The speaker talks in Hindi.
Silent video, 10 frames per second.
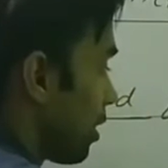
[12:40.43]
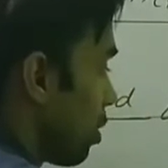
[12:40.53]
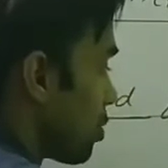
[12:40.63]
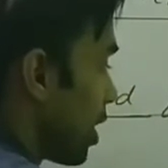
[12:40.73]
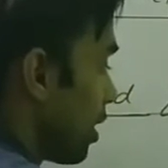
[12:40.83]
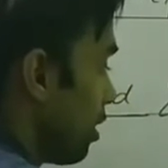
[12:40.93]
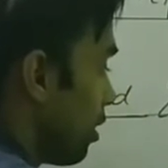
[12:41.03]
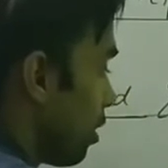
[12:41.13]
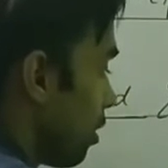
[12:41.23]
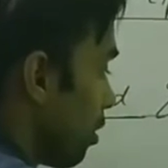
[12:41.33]
लेंथ क्या हो जाएगी
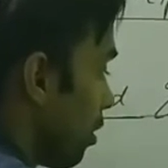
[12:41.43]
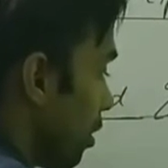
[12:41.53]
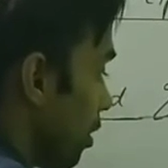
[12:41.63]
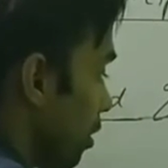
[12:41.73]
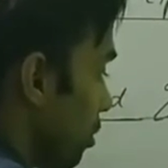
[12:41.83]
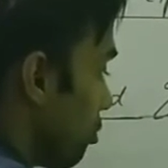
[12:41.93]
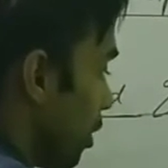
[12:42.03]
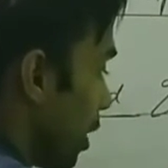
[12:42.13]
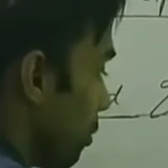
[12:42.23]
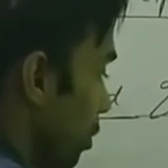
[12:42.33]

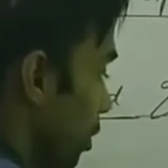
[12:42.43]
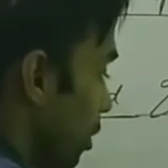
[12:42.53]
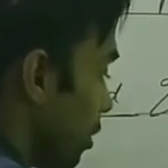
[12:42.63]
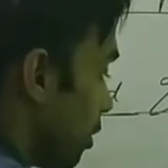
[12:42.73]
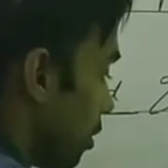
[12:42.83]
वाई मोड